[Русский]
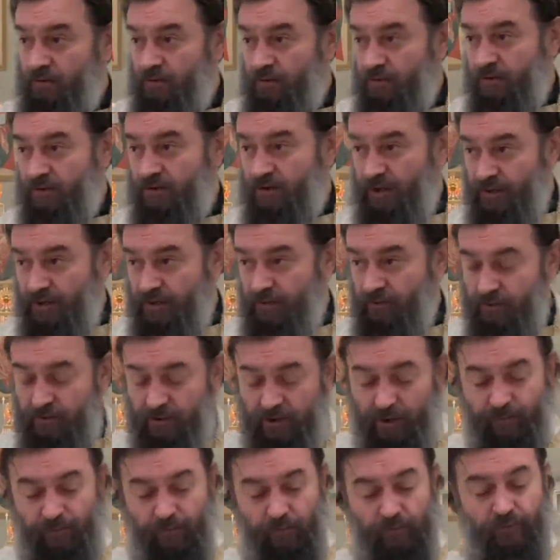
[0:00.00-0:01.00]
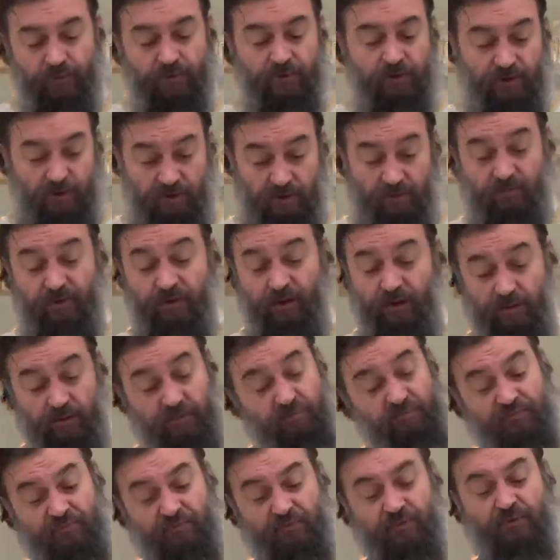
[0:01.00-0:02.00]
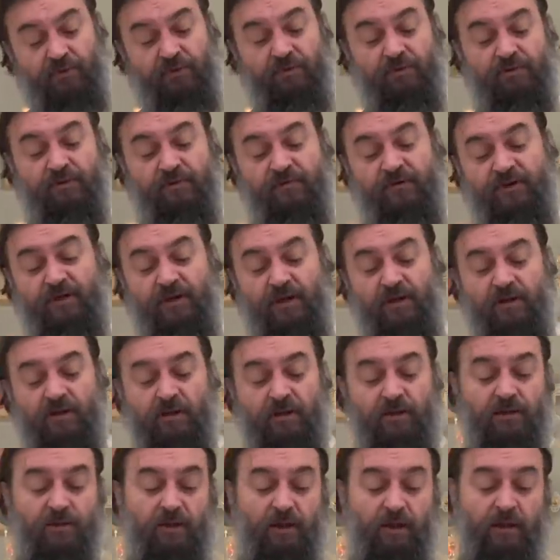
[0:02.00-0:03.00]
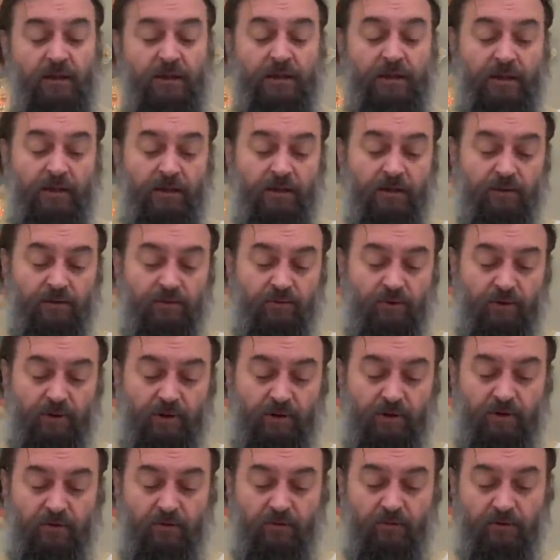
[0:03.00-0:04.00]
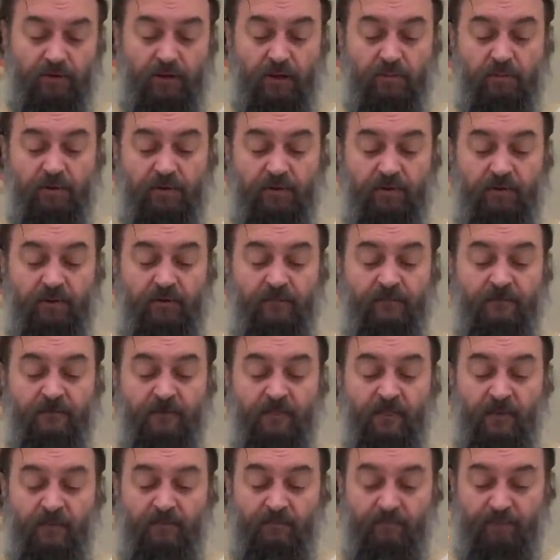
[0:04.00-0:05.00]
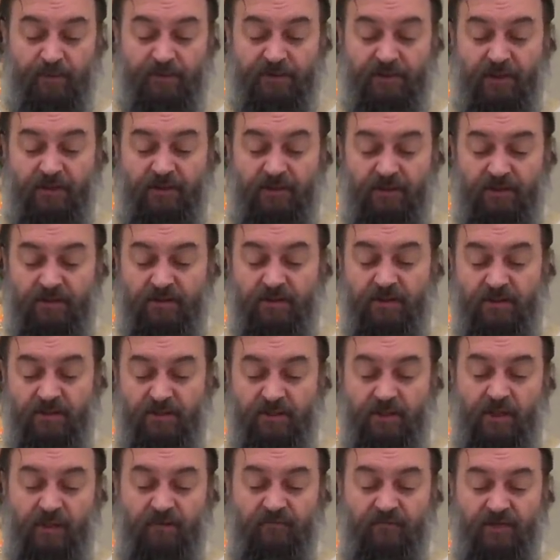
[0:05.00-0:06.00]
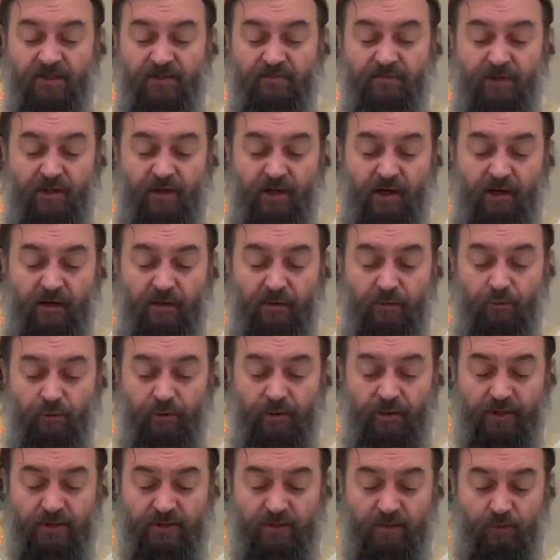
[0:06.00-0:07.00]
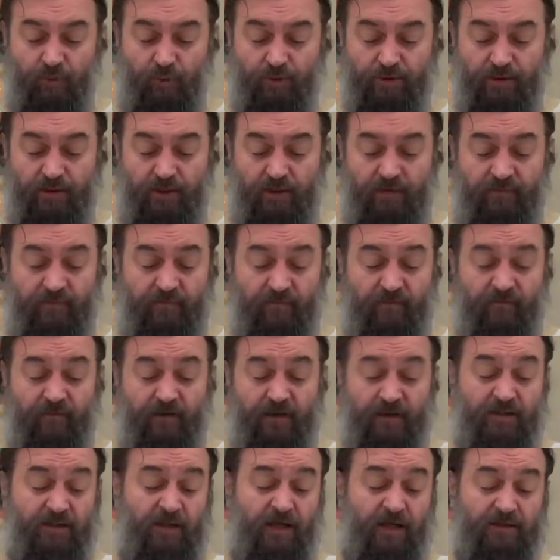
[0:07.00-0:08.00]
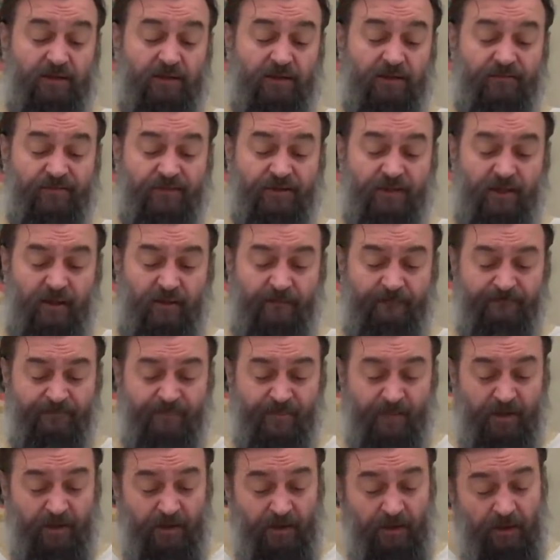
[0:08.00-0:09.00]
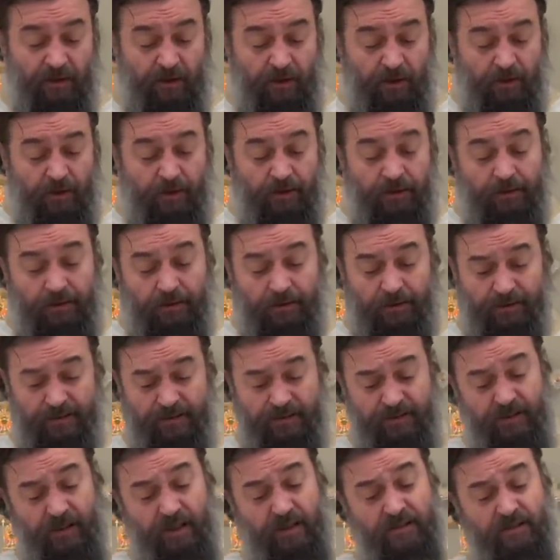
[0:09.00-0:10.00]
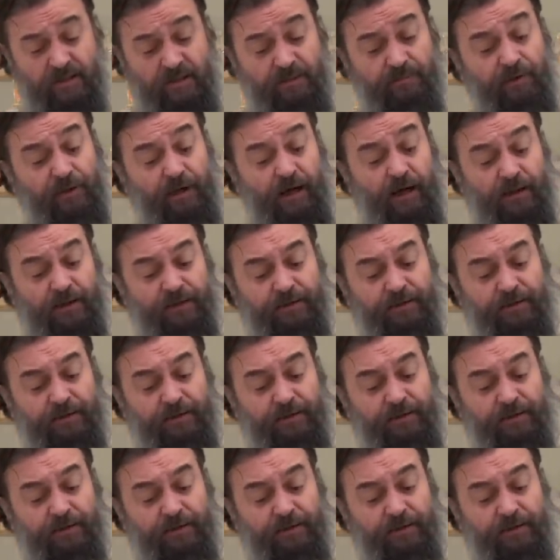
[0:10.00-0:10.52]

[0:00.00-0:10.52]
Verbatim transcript: То есть даже вот я помню, такие были э, священники, да, которые как бы по традиции церкви избирали Гурия, Самона и Авива в ходатаев за христианский брак.